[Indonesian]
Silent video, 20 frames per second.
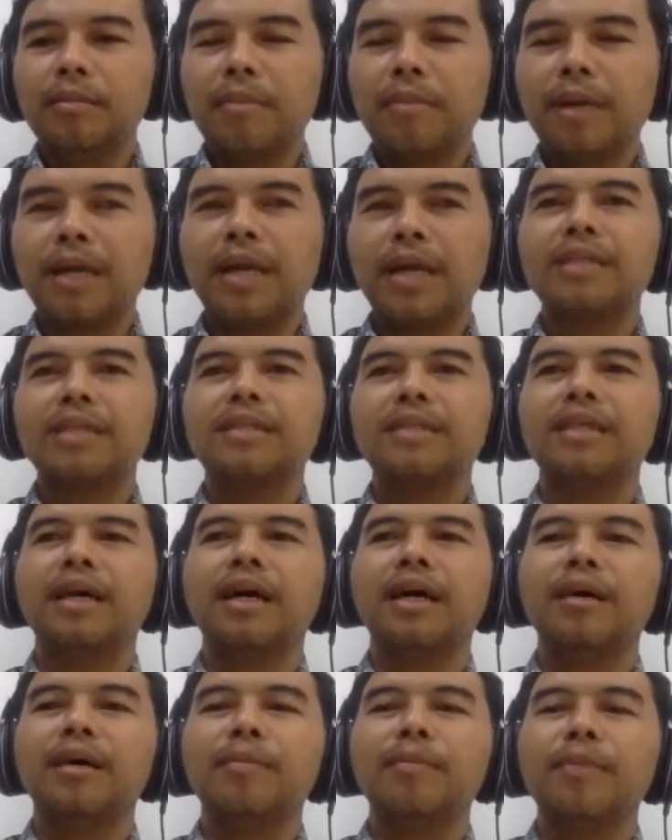
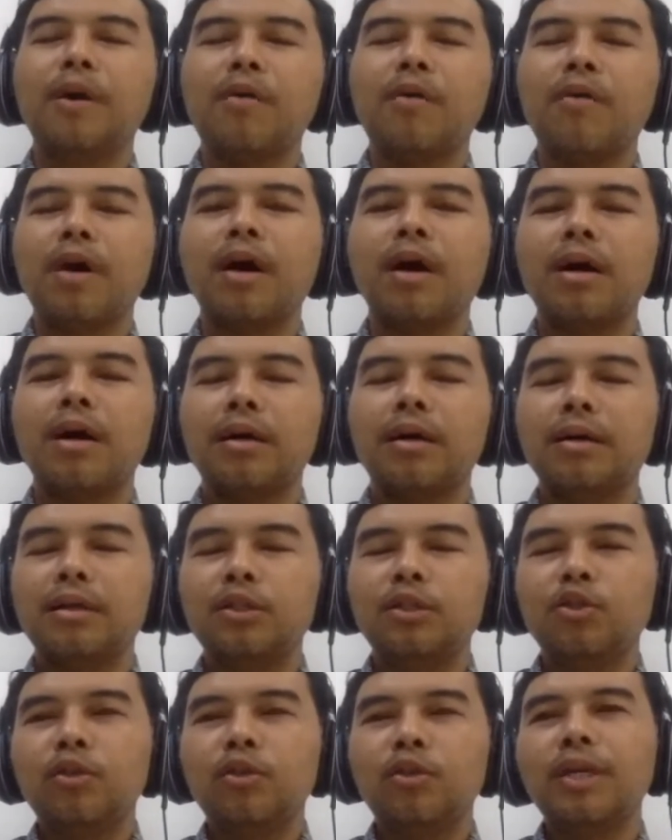merasa bahwa
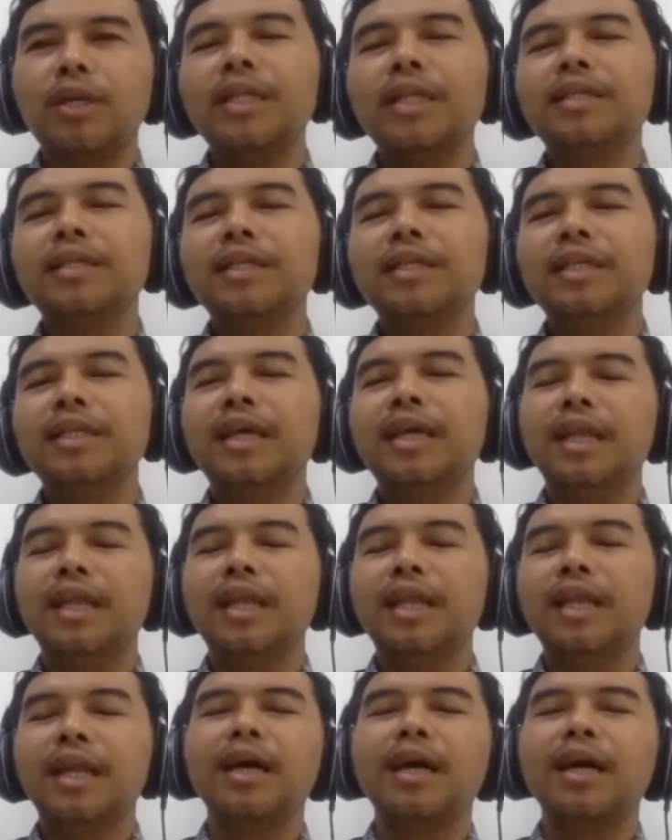jurnalis ini
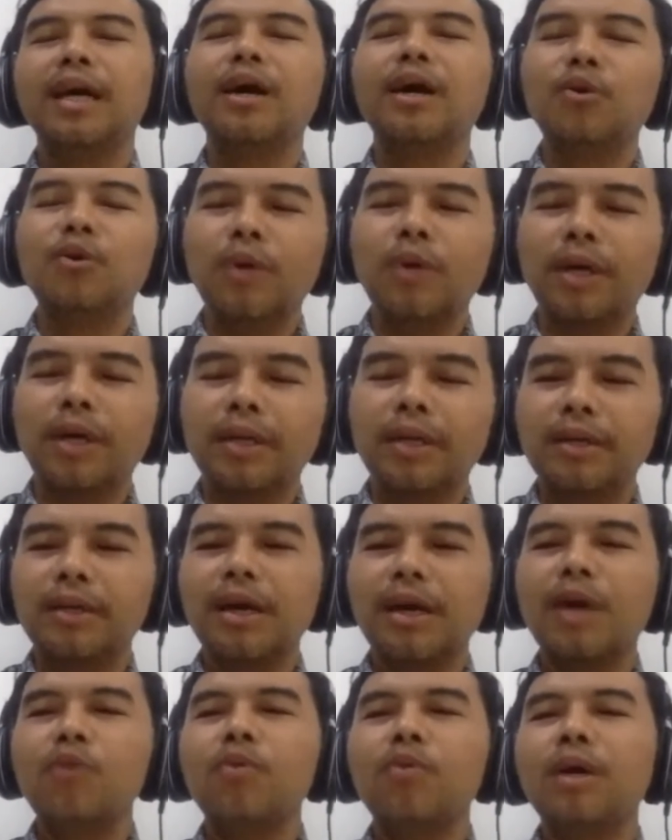adalah gangguan
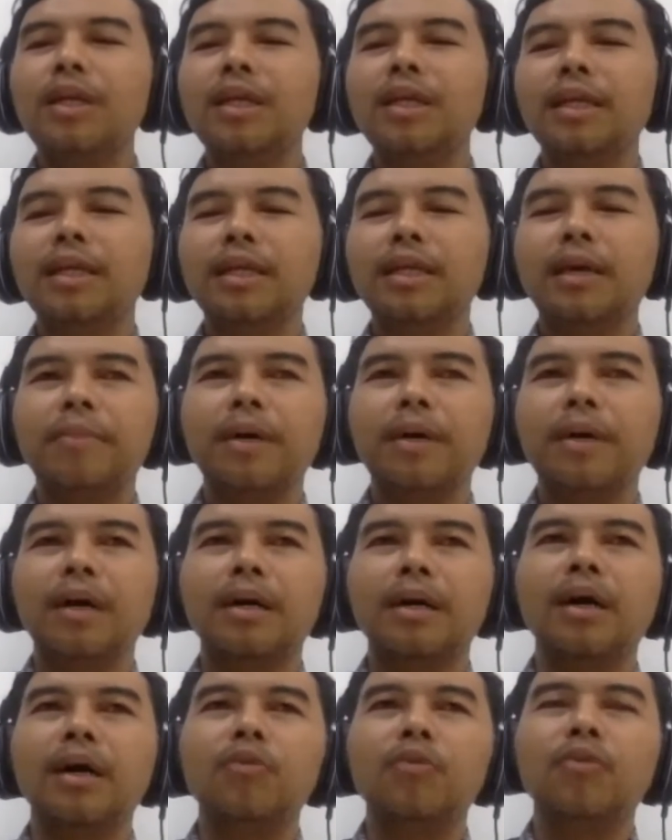gangguan dari apa
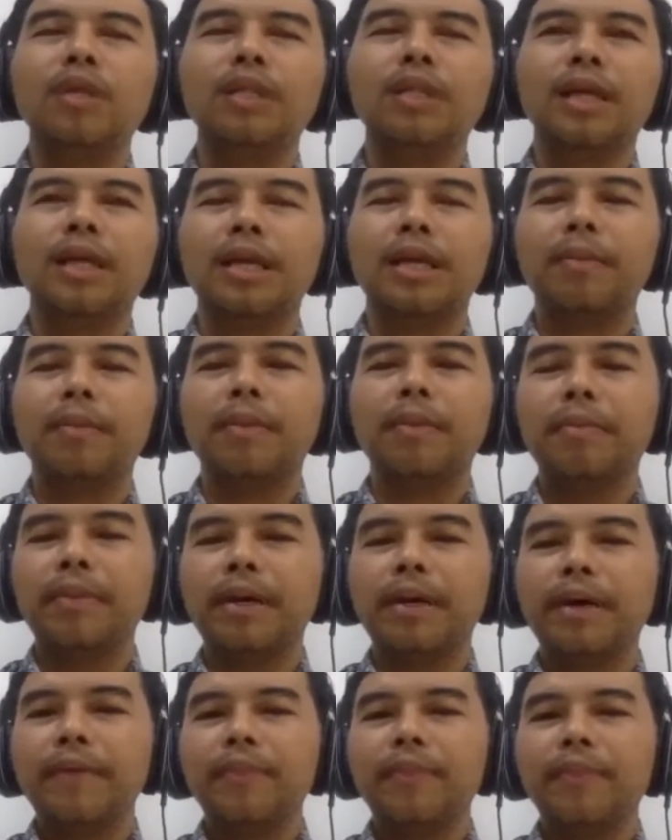gangguan terhadap
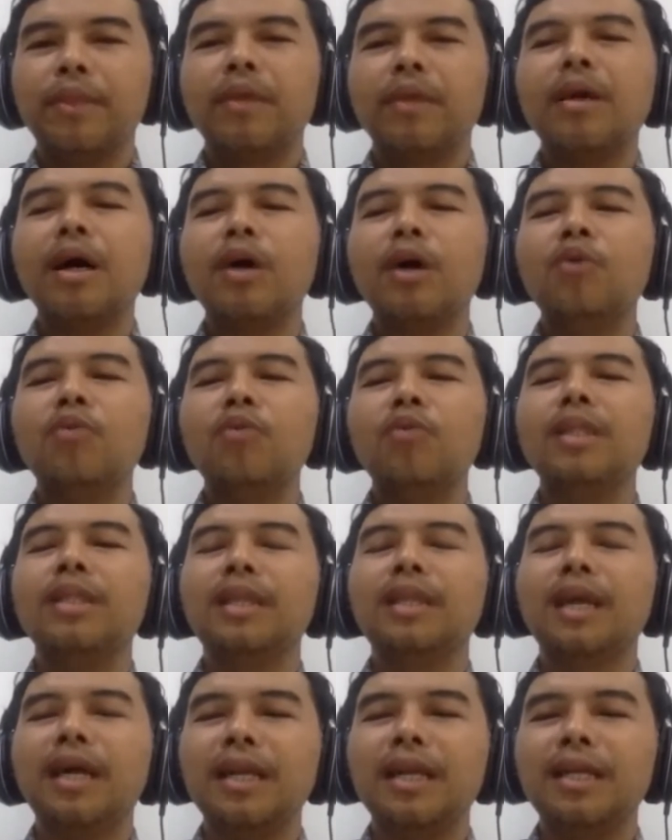apa gangguan
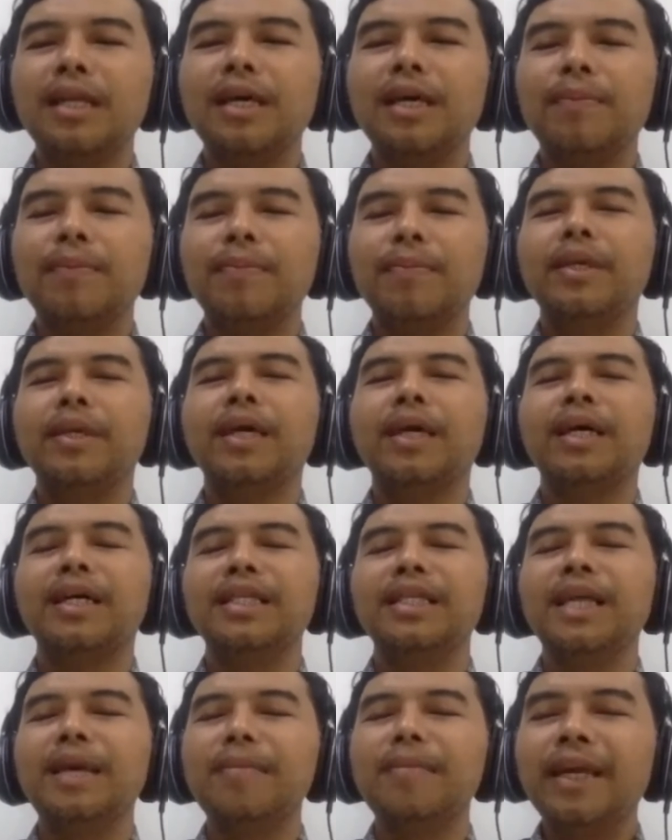terhadap ya
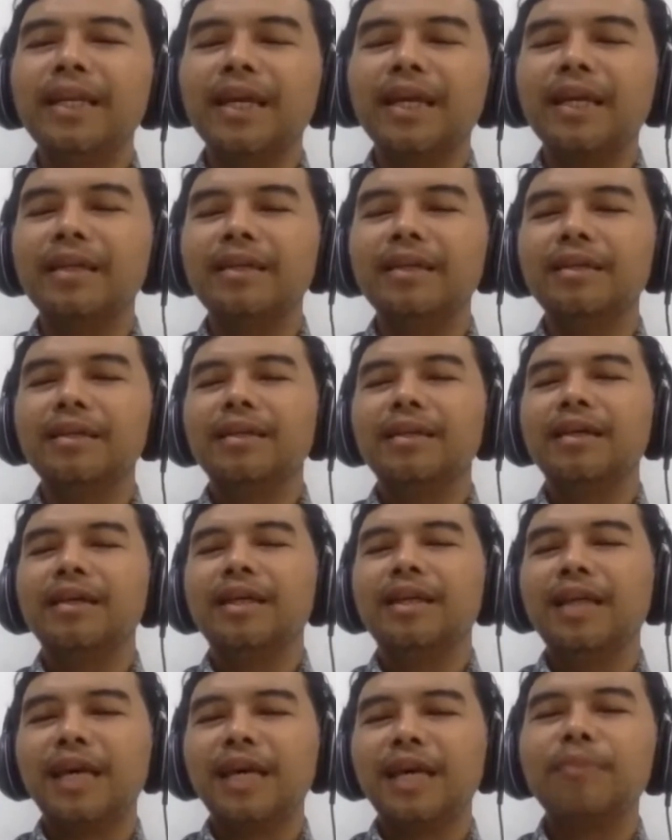kenyamanan
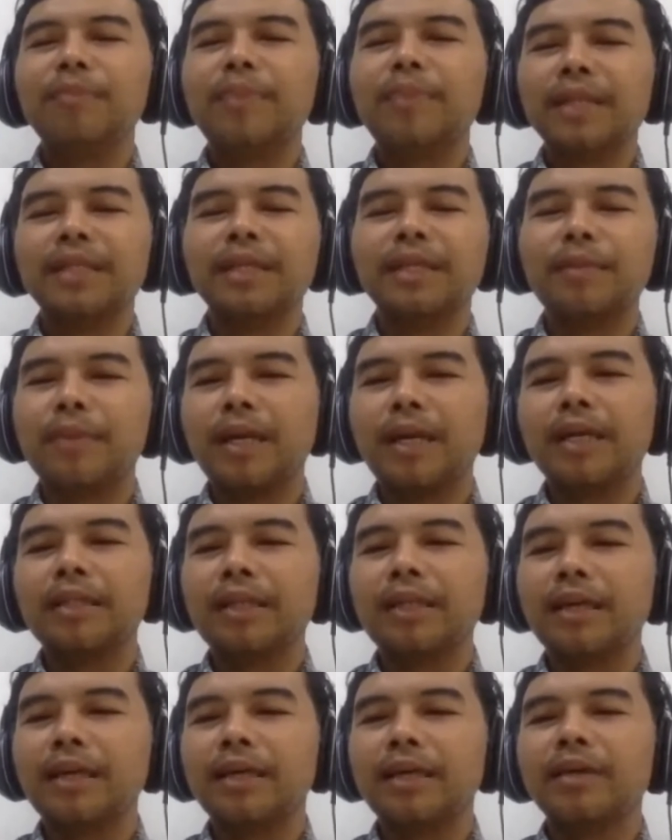dari
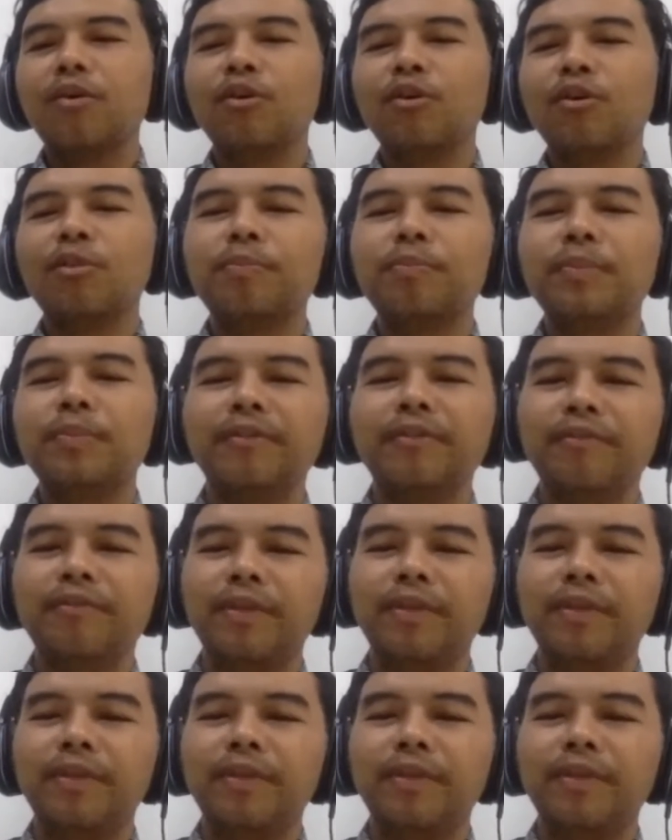praktek-praktek koruptif